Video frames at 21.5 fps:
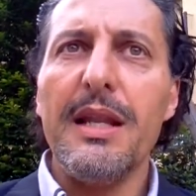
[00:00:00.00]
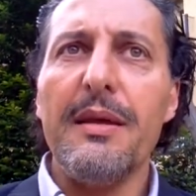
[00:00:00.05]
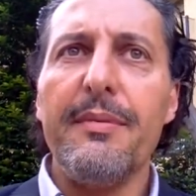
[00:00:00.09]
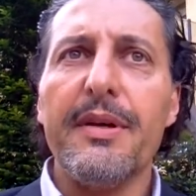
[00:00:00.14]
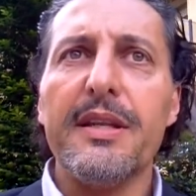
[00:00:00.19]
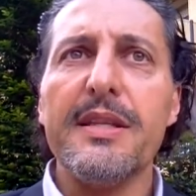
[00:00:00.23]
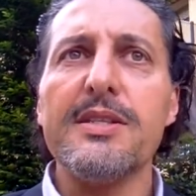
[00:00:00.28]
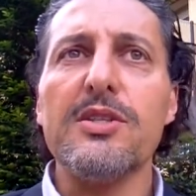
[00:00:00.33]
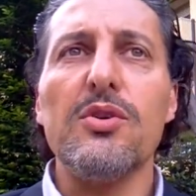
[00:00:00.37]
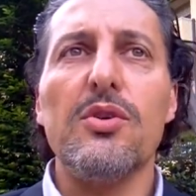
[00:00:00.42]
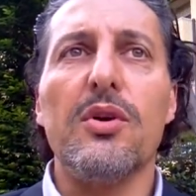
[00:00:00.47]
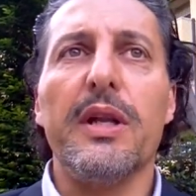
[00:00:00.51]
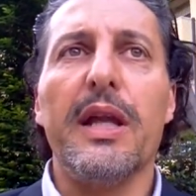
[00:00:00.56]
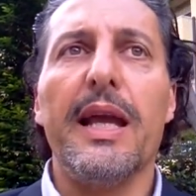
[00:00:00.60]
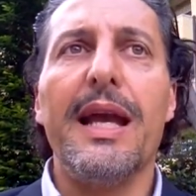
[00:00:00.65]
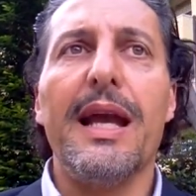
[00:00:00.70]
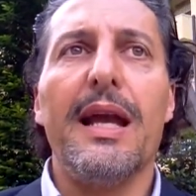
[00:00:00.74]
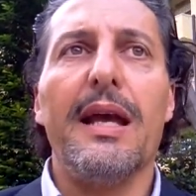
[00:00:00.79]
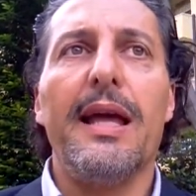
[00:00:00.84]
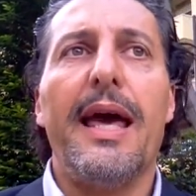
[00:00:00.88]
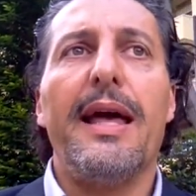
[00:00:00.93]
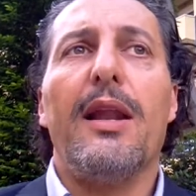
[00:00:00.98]
le
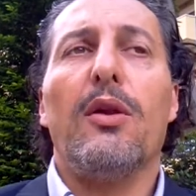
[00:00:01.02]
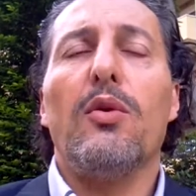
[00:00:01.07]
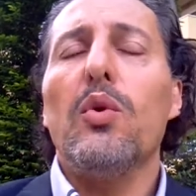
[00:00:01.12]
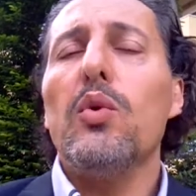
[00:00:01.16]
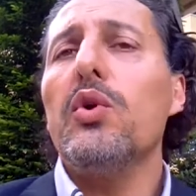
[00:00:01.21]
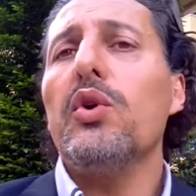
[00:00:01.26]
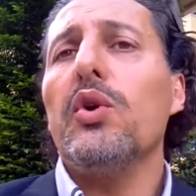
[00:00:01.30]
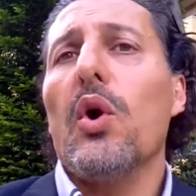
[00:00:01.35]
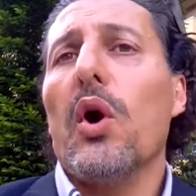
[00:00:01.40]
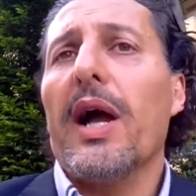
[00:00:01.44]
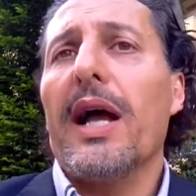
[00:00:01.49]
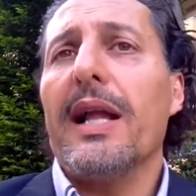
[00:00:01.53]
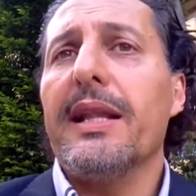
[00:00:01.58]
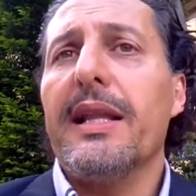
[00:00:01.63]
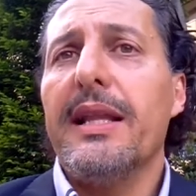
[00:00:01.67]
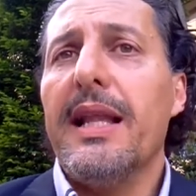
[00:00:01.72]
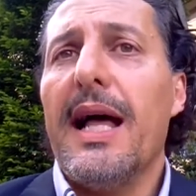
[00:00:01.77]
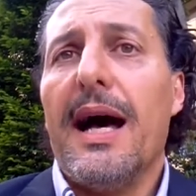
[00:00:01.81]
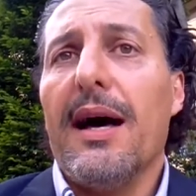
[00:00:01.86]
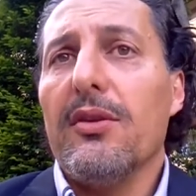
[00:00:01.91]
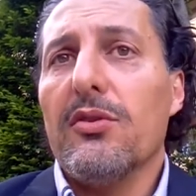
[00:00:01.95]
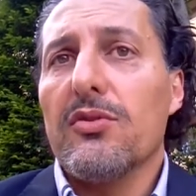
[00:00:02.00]
persone, ero l'unico
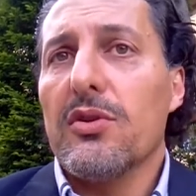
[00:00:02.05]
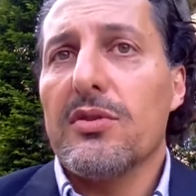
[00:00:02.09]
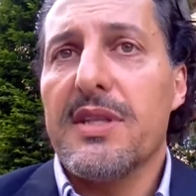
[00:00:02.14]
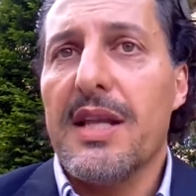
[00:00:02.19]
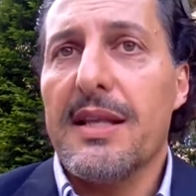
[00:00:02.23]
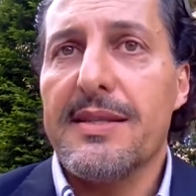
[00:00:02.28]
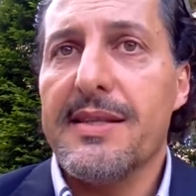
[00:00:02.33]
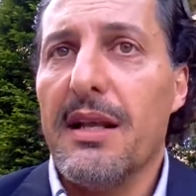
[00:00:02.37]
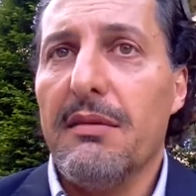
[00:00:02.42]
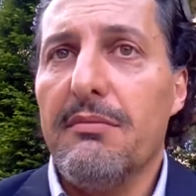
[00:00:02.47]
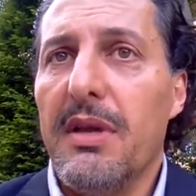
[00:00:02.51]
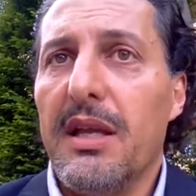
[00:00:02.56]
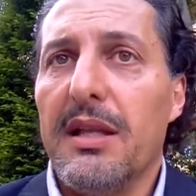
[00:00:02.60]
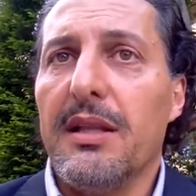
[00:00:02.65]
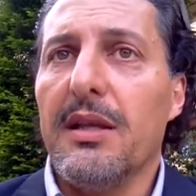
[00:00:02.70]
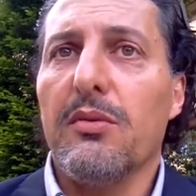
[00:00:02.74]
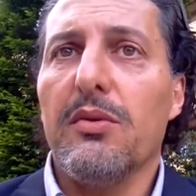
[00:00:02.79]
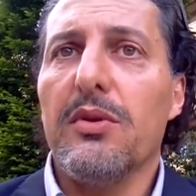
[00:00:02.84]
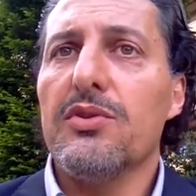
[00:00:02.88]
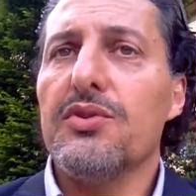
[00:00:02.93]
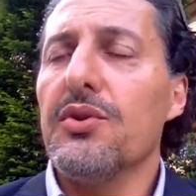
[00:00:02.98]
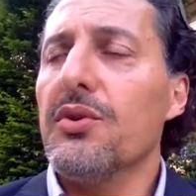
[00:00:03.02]
candidato
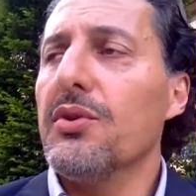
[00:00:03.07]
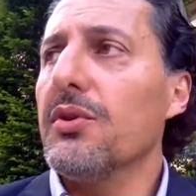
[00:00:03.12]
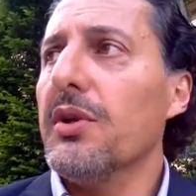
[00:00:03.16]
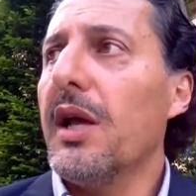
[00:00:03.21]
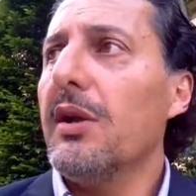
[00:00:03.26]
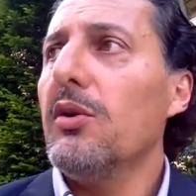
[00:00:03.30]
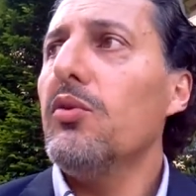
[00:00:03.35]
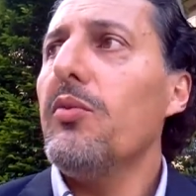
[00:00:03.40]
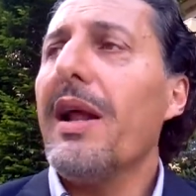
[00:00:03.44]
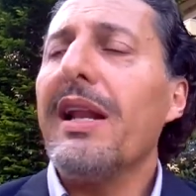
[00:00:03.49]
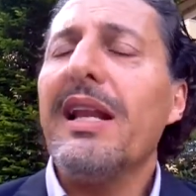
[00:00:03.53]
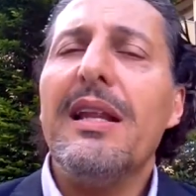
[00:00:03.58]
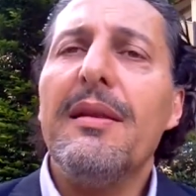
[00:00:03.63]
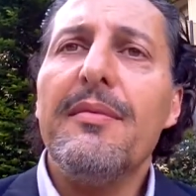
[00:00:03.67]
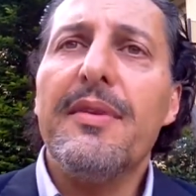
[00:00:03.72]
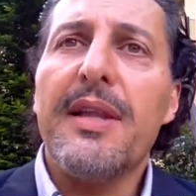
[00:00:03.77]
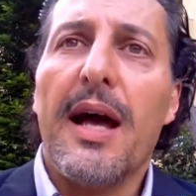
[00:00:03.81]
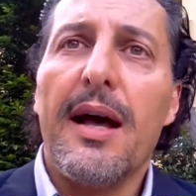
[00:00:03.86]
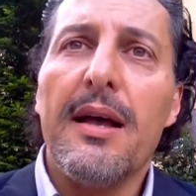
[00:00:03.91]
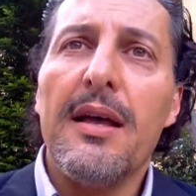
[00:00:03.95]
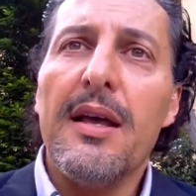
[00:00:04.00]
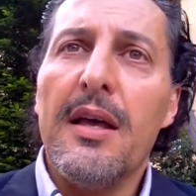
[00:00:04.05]
sostanzialmente quel giorno e
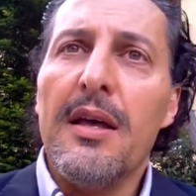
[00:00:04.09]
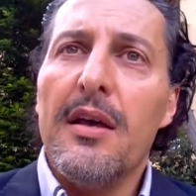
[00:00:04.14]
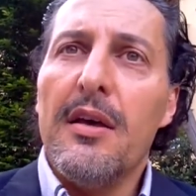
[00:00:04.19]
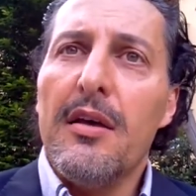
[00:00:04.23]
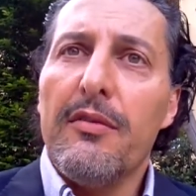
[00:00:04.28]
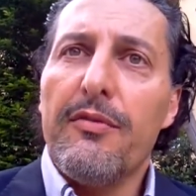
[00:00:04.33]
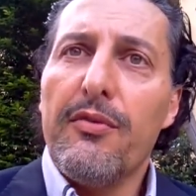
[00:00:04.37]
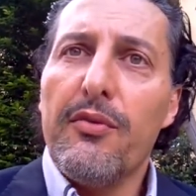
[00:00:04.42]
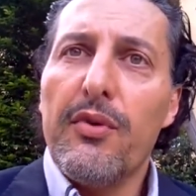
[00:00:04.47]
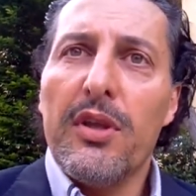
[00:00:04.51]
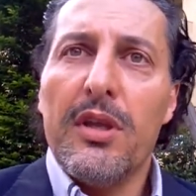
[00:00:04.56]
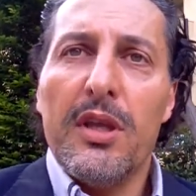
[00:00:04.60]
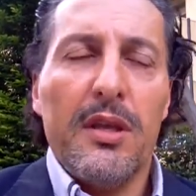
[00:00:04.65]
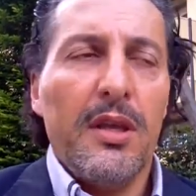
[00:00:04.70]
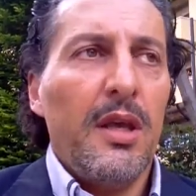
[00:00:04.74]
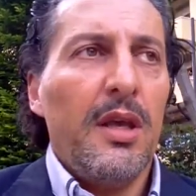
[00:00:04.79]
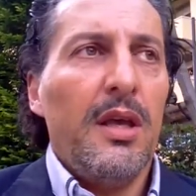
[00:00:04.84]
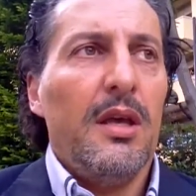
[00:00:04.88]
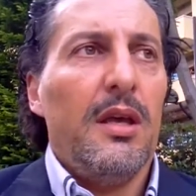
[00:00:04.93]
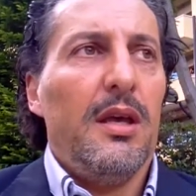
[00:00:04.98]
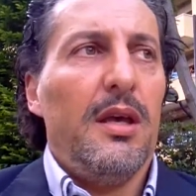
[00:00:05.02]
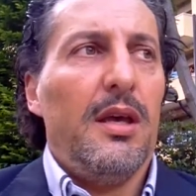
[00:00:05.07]
all'unanimità fui
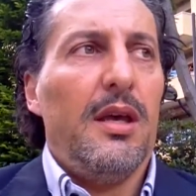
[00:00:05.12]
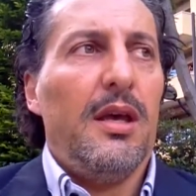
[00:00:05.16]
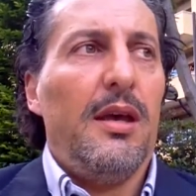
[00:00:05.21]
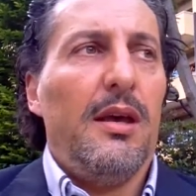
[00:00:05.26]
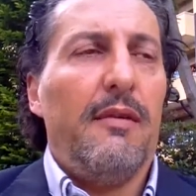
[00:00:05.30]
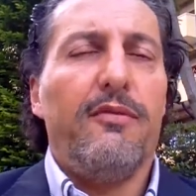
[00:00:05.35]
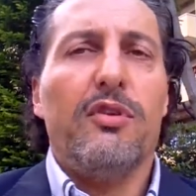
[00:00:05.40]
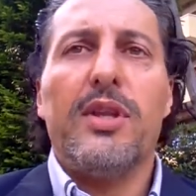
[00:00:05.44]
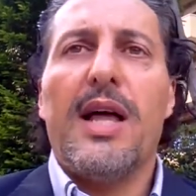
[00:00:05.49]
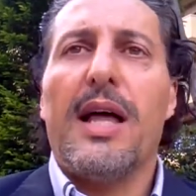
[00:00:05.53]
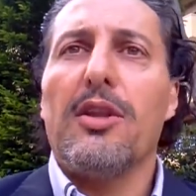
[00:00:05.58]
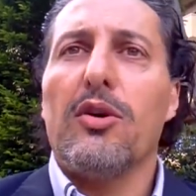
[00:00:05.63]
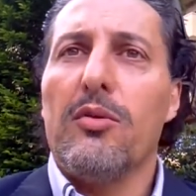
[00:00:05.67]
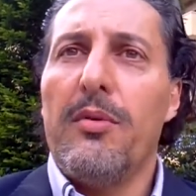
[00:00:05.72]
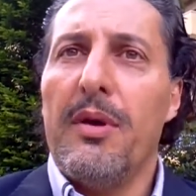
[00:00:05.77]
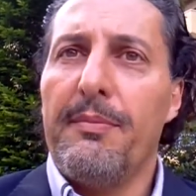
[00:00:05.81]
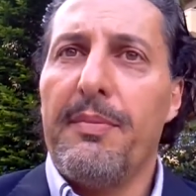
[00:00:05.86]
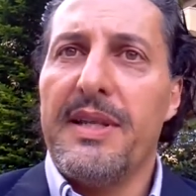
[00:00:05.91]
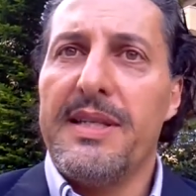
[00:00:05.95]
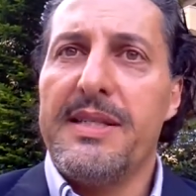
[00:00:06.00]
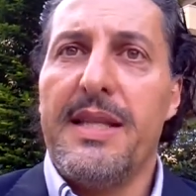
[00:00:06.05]
eh, votato come